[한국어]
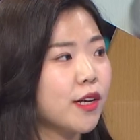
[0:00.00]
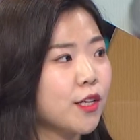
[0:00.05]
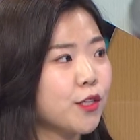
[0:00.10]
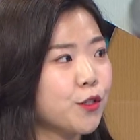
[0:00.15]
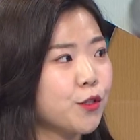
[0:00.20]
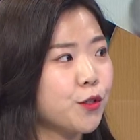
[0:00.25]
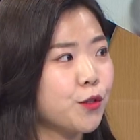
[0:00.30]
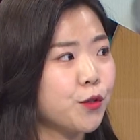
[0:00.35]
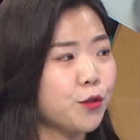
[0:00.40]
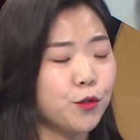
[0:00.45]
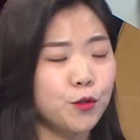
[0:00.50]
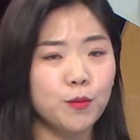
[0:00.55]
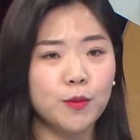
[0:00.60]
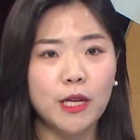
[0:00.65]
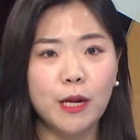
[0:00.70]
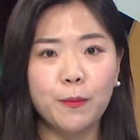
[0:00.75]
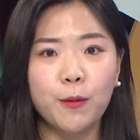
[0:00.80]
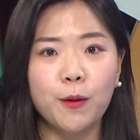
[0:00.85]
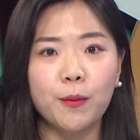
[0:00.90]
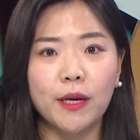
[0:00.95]
기준으로 좀
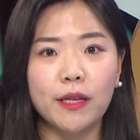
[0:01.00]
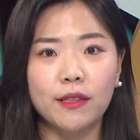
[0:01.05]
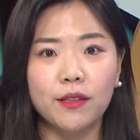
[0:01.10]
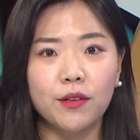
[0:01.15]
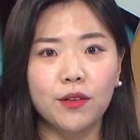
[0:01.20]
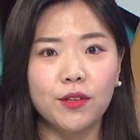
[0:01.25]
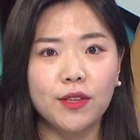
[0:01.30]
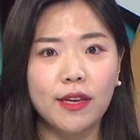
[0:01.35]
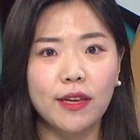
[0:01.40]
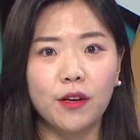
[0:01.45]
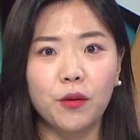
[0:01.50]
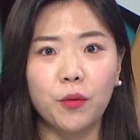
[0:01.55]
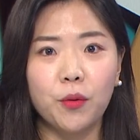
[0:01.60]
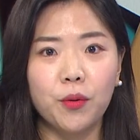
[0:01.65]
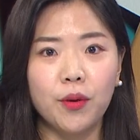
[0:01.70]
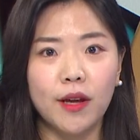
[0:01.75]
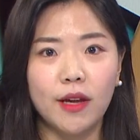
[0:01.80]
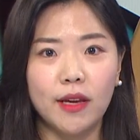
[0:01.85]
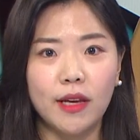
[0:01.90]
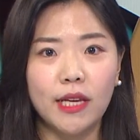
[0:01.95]
살펴봤더니 올해